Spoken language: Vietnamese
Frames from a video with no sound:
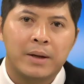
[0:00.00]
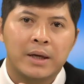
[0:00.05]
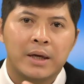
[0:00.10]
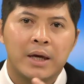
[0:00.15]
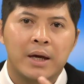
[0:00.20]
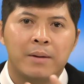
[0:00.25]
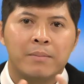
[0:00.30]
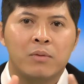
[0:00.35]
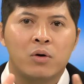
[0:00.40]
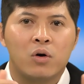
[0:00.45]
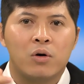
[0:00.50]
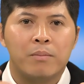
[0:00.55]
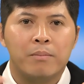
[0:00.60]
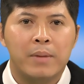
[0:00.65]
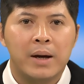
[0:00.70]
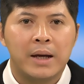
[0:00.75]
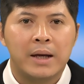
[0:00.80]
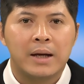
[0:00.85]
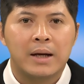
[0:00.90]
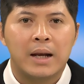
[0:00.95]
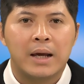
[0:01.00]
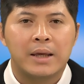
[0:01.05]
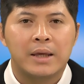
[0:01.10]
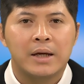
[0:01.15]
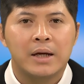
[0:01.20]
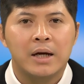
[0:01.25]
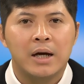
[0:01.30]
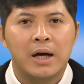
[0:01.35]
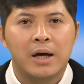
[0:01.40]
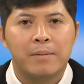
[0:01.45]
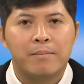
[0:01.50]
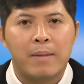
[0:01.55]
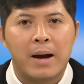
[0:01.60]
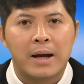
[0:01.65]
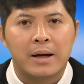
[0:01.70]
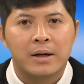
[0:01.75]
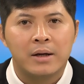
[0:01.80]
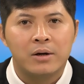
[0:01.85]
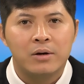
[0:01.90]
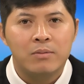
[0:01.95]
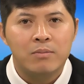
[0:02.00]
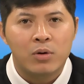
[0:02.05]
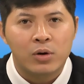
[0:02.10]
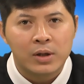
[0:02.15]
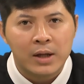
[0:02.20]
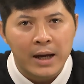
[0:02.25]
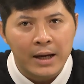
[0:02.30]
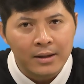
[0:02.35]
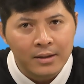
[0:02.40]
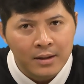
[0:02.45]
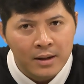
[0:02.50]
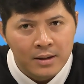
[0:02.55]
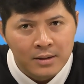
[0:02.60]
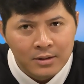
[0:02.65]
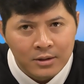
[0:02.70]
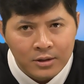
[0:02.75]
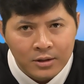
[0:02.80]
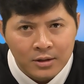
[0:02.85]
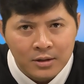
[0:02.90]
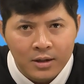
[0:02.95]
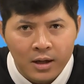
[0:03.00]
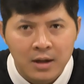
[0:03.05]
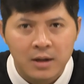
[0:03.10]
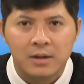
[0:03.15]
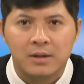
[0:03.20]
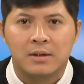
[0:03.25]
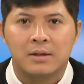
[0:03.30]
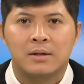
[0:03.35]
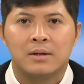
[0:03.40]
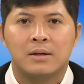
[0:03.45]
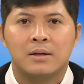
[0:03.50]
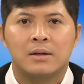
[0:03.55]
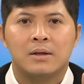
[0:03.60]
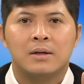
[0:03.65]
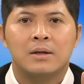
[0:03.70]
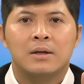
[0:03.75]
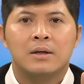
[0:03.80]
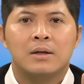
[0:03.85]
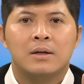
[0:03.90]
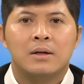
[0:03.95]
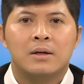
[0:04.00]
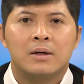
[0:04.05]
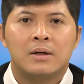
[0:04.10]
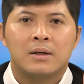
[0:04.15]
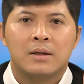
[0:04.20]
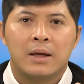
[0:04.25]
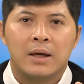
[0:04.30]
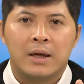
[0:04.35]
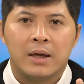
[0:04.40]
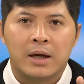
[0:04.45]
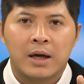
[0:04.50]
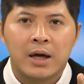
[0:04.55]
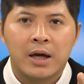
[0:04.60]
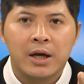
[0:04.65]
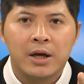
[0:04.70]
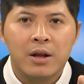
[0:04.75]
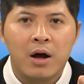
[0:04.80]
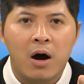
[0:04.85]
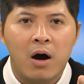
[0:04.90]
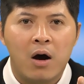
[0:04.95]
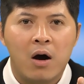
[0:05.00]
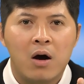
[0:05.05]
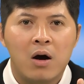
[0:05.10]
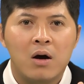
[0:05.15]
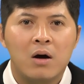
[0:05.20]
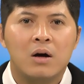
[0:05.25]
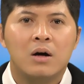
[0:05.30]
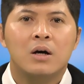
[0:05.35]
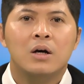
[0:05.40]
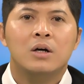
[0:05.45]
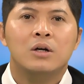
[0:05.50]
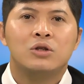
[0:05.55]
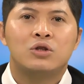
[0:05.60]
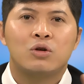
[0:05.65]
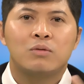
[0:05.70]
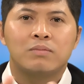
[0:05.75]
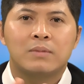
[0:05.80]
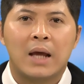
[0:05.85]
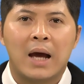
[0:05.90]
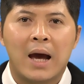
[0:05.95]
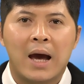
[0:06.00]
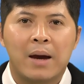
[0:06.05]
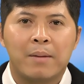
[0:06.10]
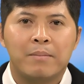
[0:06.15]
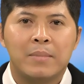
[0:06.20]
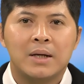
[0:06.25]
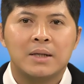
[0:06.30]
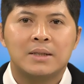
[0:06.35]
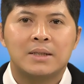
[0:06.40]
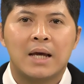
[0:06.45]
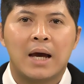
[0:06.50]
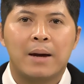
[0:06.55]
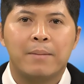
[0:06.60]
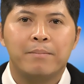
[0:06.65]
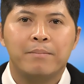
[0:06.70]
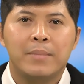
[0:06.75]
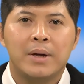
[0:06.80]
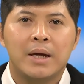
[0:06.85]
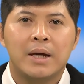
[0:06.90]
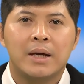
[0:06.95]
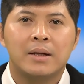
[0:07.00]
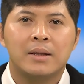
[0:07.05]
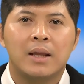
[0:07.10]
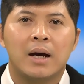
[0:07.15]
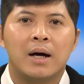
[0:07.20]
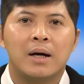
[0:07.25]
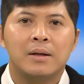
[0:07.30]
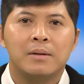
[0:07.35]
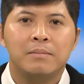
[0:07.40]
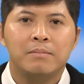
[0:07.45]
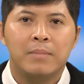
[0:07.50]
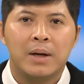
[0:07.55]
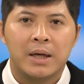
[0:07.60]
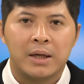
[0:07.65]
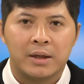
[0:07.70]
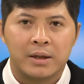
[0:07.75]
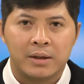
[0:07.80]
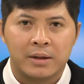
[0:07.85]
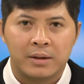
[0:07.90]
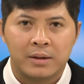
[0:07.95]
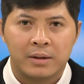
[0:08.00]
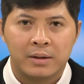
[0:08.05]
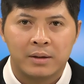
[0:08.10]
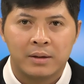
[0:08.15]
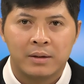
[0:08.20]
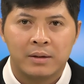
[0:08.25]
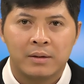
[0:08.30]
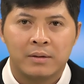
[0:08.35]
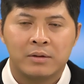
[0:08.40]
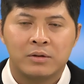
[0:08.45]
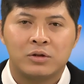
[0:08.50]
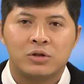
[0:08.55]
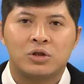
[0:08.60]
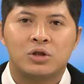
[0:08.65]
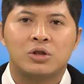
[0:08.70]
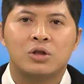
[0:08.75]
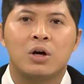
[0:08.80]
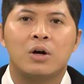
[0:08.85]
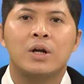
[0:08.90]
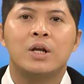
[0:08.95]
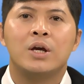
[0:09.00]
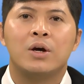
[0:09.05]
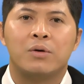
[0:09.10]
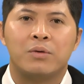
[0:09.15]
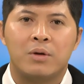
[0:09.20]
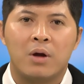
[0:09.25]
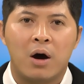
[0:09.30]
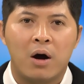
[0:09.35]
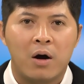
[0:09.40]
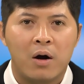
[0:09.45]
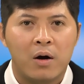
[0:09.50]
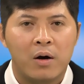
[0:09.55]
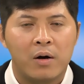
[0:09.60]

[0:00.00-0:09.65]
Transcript: anh em của mình là những người bạn hữu một cách thực sự thì khi đó chúng ta mới dám hiến thân mình cho điều đó.